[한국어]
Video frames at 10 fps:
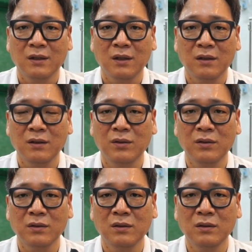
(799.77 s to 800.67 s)
그래서
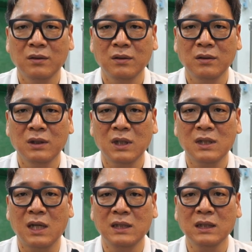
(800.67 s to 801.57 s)
이런 것들은
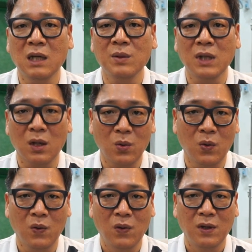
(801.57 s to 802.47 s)
일단 자신감을
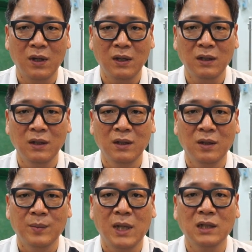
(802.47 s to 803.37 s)
갖고
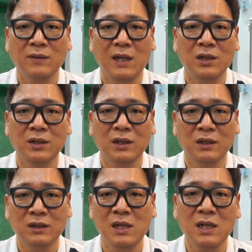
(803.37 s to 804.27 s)
방금
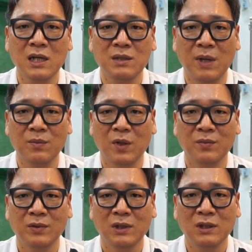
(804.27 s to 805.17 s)
알려드린 그 세 가지
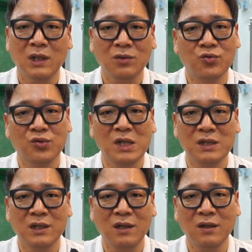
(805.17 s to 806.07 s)
방법 일단은 두
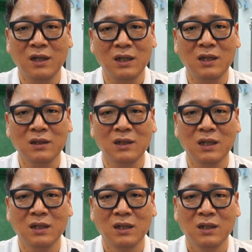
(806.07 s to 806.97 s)
가지인데요. 하나는
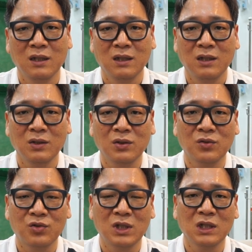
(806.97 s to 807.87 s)
그냥
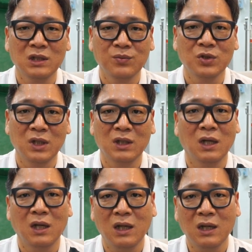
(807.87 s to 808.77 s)
이것저것 귀찮으신
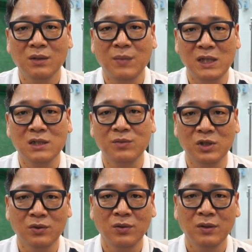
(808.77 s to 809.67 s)
분들한테 하라는
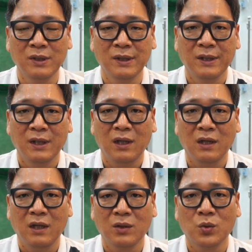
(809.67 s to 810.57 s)
말씀이시고
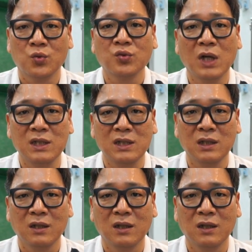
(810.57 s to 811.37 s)
이 두 가지